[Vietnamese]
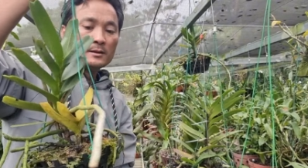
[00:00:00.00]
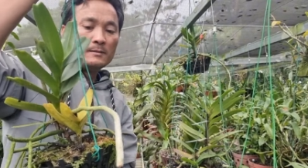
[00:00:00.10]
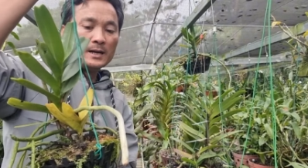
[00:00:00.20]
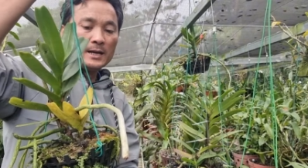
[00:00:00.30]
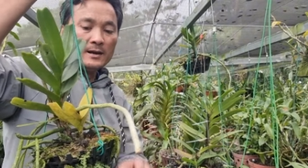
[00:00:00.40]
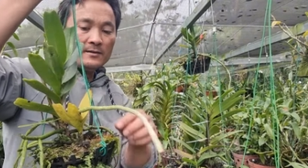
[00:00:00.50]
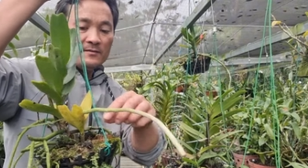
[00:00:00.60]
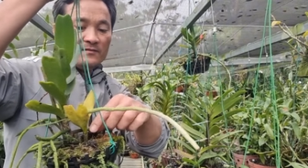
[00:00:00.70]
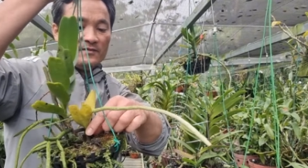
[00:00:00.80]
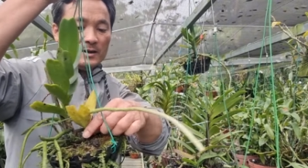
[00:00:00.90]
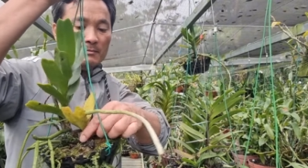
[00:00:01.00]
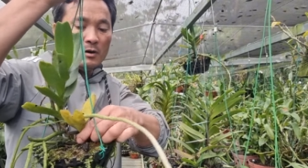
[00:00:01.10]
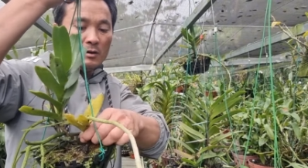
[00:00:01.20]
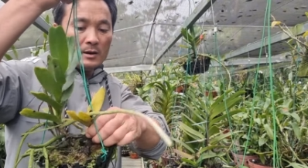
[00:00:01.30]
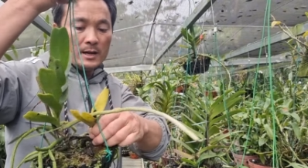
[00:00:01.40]
Các bác nha Về
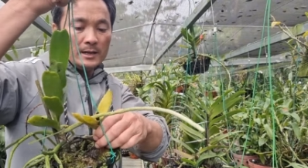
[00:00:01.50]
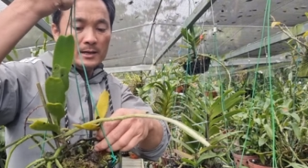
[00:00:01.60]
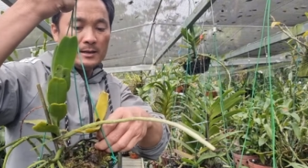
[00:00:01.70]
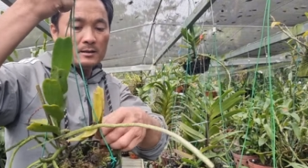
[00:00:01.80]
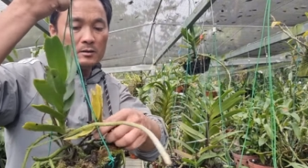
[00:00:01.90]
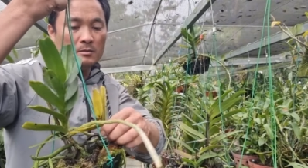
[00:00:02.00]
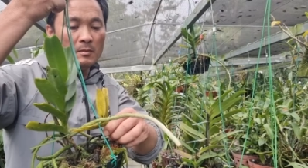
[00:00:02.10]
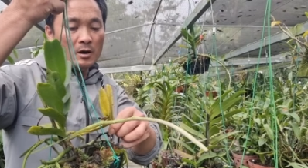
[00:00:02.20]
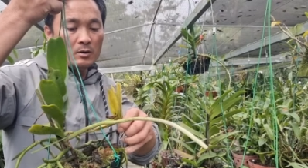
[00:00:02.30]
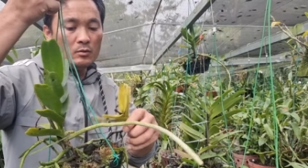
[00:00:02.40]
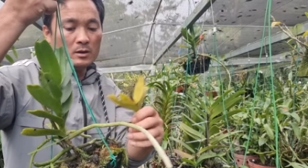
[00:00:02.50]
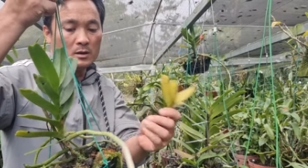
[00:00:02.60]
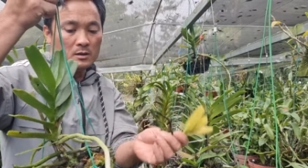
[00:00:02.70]
bỏ cái này đi thôi bỏ luôn